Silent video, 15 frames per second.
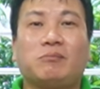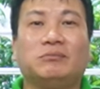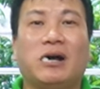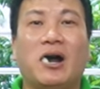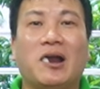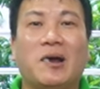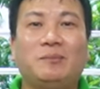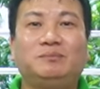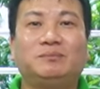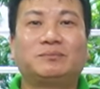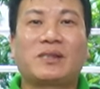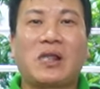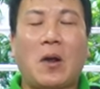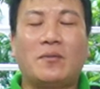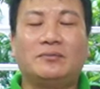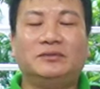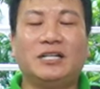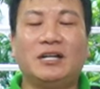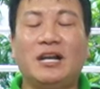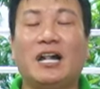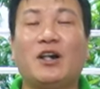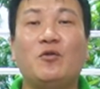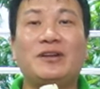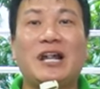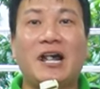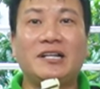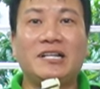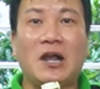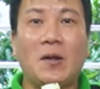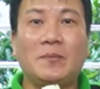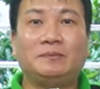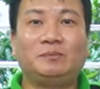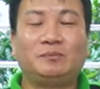bở lắm nhưng lại không nát nữa,